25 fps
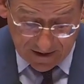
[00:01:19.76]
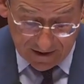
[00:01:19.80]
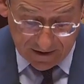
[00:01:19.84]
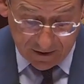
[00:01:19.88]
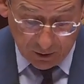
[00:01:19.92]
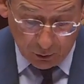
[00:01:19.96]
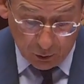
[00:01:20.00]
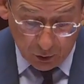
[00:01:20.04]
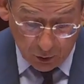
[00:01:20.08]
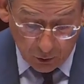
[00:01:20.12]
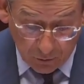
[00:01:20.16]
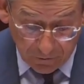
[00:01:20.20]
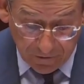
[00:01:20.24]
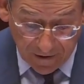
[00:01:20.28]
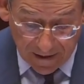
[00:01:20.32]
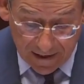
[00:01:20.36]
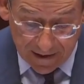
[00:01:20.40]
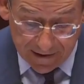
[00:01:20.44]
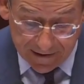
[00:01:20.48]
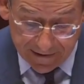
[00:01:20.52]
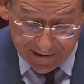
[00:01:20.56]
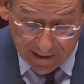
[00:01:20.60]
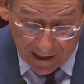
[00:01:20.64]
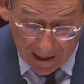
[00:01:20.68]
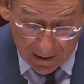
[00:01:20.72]
C'est une
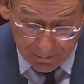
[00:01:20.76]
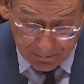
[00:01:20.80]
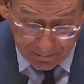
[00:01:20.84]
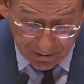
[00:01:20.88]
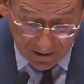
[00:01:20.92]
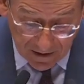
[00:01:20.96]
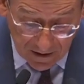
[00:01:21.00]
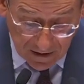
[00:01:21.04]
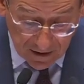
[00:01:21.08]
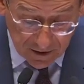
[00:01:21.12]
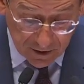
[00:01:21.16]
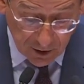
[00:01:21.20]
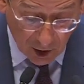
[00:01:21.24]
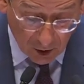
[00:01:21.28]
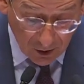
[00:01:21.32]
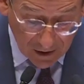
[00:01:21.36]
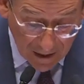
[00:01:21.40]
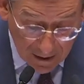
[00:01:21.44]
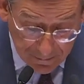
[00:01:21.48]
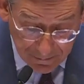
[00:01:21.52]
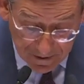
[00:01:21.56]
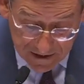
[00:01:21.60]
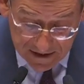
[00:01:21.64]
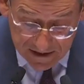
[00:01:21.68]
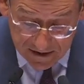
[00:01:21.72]
nouvelle étape
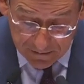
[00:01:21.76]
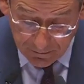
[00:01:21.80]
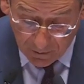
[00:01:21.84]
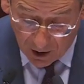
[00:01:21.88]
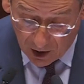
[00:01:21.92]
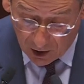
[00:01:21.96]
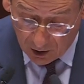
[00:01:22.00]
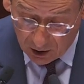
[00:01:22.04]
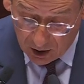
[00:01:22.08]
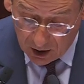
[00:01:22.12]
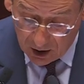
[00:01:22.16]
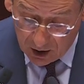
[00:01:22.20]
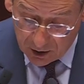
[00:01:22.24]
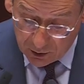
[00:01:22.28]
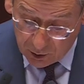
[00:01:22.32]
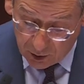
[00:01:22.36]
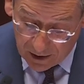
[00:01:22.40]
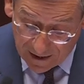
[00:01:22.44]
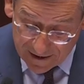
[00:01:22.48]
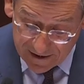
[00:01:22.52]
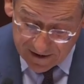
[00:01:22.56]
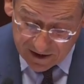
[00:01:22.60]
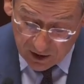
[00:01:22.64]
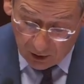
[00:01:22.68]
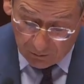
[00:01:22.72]
dans l'abaissement
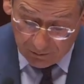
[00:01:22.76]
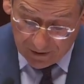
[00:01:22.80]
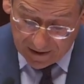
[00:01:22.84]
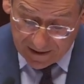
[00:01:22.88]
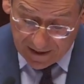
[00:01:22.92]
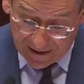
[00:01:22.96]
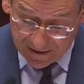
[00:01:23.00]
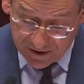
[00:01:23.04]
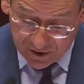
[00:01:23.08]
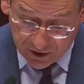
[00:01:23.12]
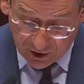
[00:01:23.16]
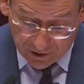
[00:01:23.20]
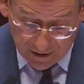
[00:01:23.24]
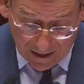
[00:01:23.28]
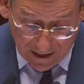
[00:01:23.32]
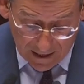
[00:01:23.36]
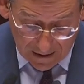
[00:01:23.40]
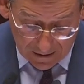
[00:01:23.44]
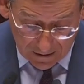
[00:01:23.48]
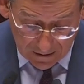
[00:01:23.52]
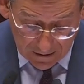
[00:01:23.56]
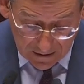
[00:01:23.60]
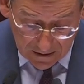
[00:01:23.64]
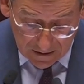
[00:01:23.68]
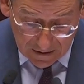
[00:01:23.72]
de l'Assemblée
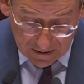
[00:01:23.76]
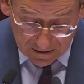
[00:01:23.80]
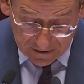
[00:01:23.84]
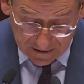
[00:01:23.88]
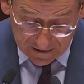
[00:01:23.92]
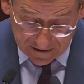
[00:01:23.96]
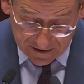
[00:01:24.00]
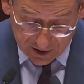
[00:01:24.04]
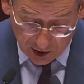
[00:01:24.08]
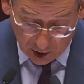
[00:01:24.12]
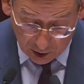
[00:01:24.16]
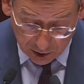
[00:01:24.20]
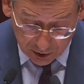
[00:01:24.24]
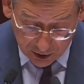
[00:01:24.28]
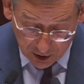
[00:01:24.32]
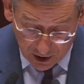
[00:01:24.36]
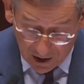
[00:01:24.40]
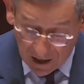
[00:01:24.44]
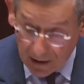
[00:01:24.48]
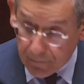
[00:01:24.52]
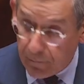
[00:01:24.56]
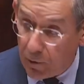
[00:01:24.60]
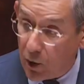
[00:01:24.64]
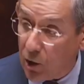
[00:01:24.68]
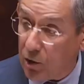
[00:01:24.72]
nationale qui
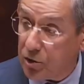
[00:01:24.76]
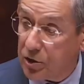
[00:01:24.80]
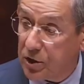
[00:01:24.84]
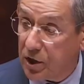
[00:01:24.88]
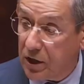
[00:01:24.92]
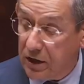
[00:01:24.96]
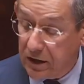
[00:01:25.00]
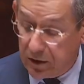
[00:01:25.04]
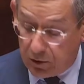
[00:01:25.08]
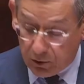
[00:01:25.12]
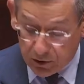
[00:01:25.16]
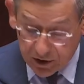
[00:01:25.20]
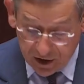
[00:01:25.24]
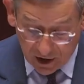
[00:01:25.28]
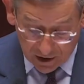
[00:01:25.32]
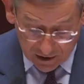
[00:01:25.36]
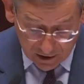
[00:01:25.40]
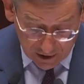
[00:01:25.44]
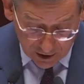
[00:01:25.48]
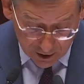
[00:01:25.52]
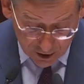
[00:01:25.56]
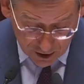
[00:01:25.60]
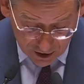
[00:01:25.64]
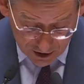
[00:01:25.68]
sortira meurtrie de cette